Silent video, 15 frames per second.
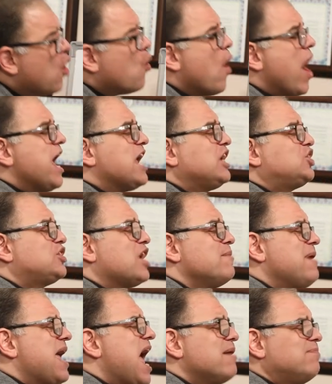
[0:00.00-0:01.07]
وهي
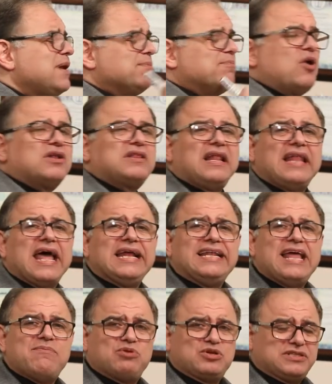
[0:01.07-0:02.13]
الشبيهه بالبوردر لاين
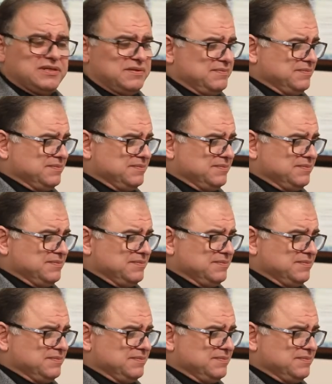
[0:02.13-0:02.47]
ليبرسي